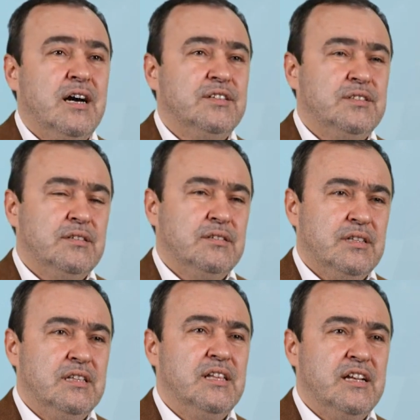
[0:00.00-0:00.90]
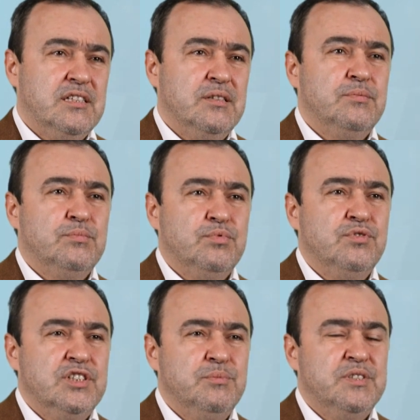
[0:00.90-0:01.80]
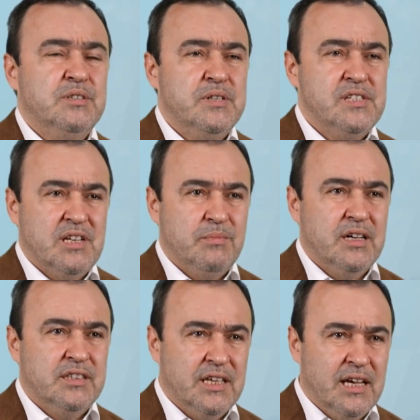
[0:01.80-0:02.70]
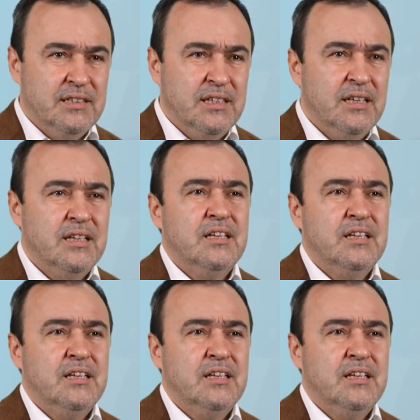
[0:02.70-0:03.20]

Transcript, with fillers: artık dediler ki bu işi bitirmenin zamanı geldi